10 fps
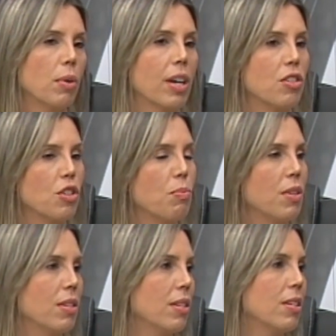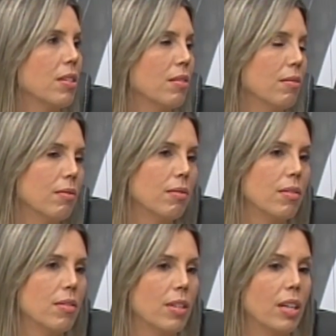porque a gente precisa
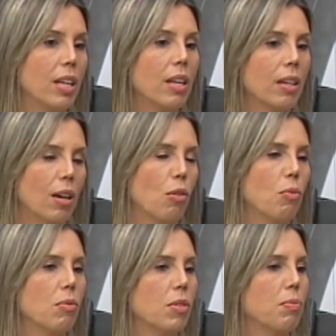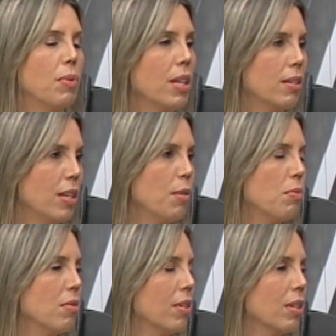seguir alguns
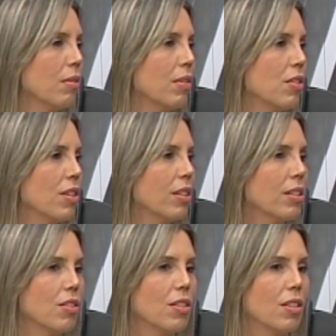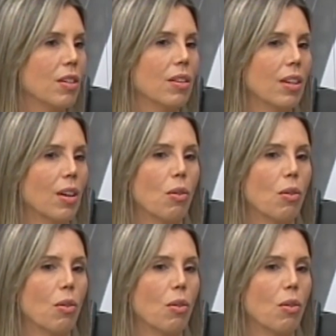princípios, então não adianta a gente